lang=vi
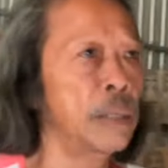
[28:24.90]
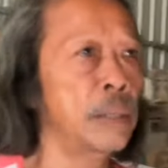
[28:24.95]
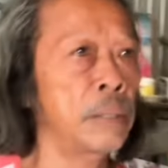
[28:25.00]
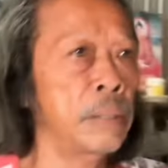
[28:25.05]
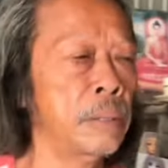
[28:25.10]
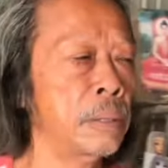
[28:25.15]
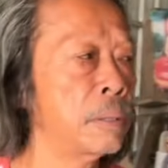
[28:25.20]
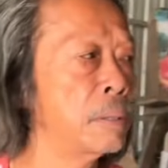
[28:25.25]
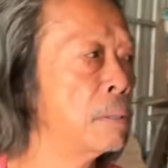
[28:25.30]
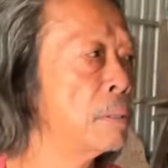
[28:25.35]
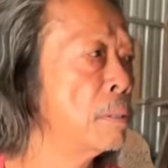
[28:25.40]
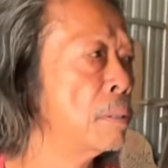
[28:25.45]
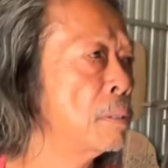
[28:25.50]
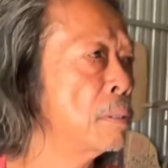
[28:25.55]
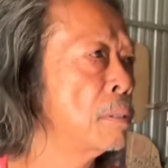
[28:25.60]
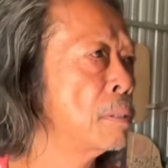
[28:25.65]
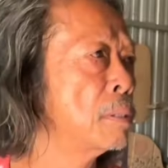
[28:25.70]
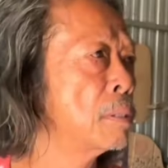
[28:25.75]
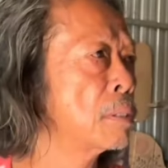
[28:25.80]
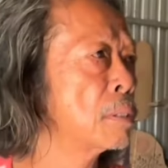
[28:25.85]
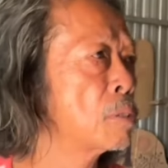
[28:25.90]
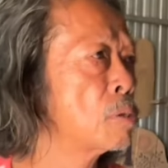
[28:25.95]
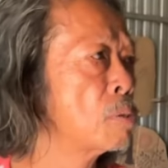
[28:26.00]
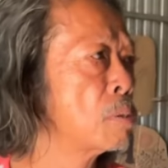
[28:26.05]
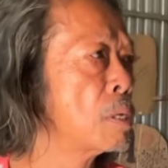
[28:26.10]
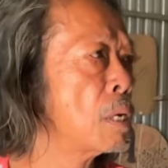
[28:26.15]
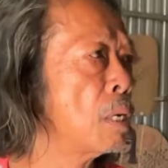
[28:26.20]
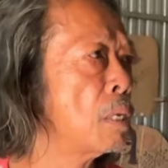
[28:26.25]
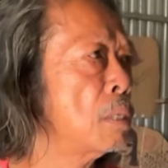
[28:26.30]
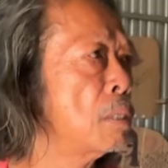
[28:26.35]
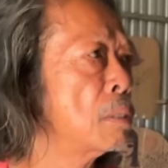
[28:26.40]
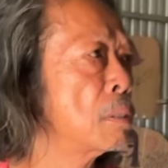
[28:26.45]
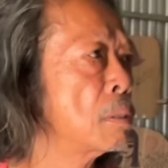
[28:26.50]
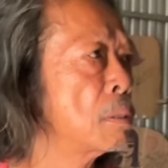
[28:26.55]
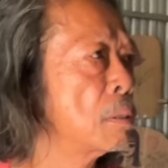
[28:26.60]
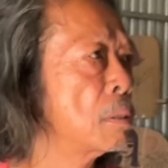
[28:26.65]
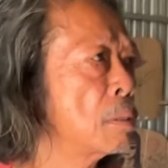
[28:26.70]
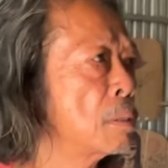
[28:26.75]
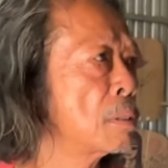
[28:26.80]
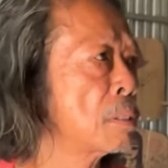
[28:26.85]
uh, xuống dưới
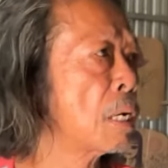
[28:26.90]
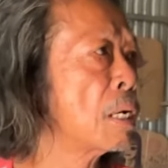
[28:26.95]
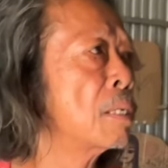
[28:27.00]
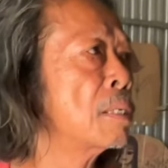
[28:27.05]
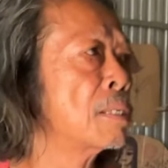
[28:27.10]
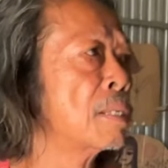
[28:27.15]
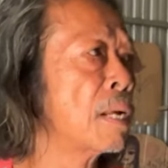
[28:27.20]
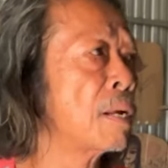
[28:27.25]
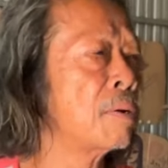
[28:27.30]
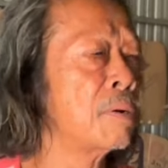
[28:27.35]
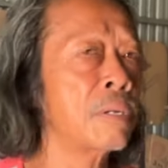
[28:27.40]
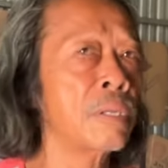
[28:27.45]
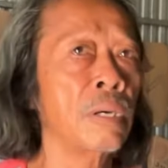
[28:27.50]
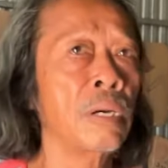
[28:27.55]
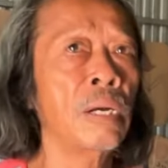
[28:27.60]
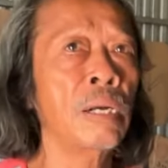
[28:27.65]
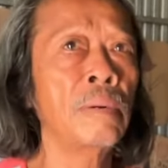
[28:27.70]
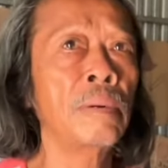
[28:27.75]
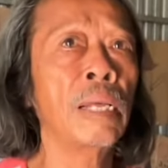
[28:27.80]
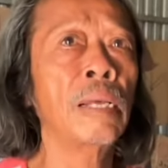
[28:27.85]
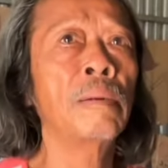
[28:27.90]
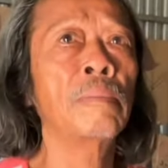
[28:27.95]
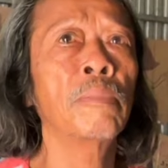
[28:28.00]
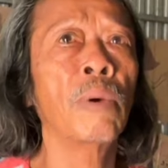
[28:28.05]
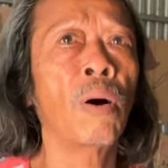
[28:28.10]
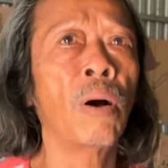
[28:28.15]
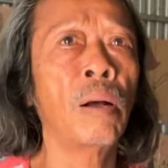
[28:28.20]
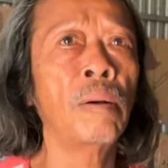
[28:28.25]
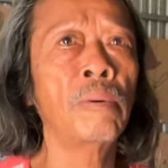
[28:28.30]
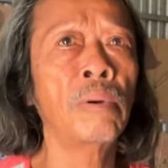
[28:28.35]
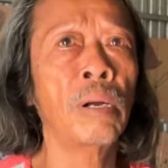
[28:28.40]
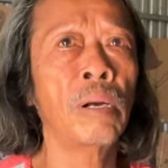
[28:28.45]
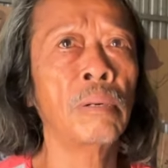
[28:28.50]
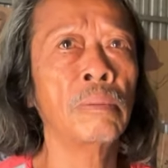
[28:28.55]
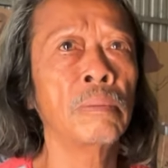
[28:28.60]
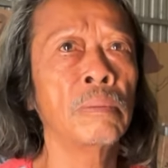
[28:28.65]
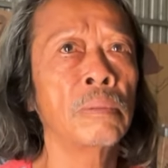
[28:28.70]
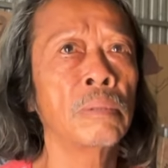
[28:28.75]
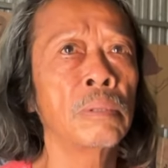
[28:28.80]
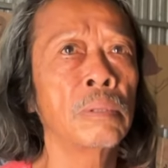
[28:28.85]
ở người ta có chữa không phải ăn bỏ phải
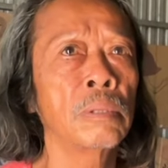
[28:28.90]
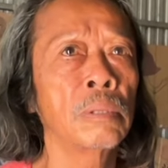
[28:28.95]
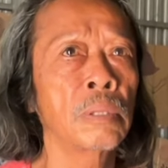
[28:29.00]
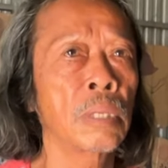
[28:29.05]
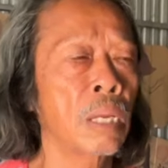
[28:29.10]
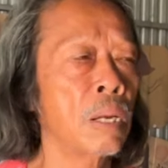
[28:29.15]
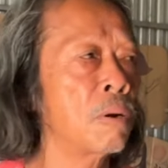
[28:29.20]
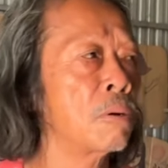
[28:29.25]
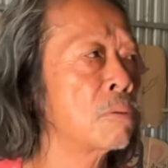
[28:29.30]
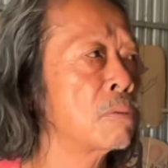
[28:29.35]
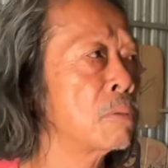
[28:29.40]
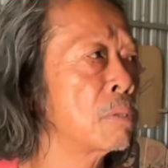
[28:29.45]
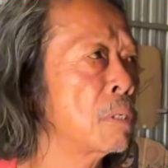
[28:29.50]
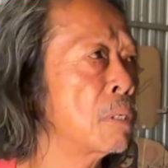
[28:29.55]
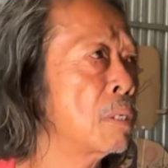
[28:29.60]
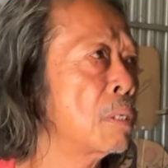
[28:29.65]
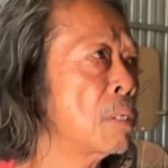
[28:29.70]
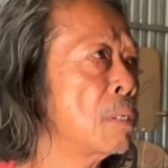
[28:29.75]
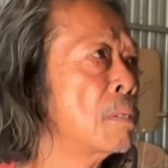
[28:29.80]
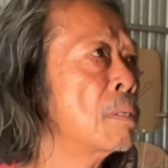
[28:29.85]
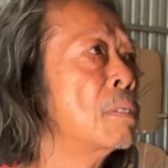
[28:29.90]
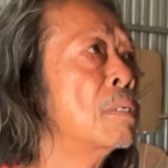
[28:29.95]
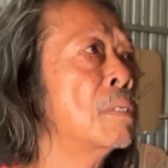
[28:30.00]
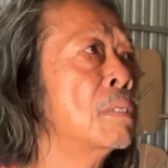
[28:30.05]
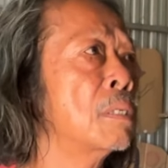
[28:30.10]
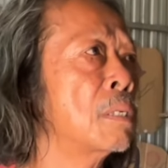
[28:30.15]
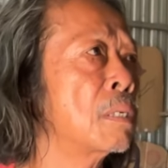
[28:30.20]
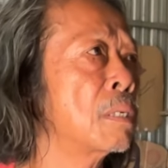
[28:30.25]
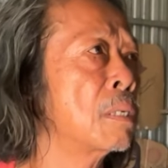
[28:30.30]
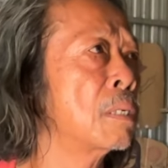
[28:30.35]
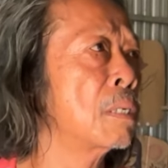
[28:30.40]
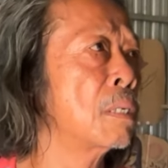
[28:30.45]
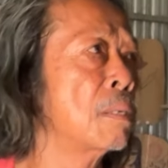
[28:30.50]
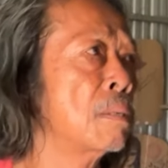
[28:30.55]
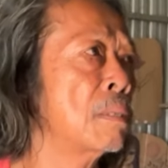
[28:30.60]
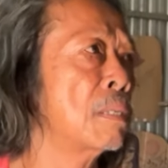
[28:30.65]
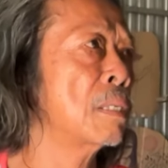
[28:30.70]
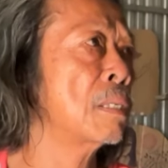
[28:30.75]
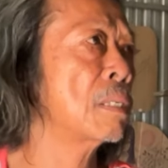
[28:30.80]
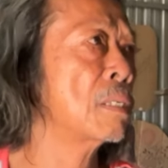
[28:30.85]
không rồi xuống dưới rồi
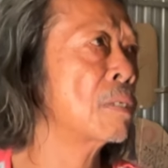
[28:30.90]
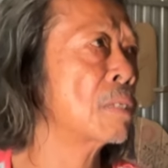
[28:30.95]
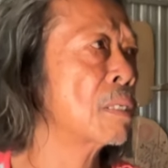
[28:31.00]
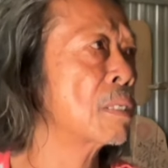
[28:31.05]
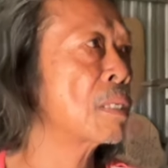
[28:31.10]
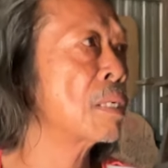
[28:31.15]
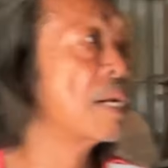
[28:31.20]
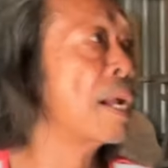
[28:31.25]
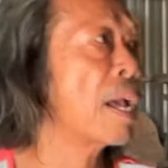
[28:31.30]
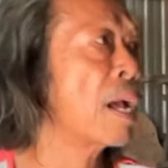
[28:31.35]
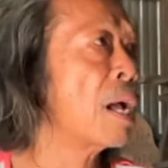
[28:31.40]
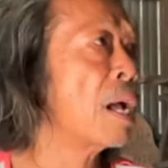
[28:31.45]
có đẻ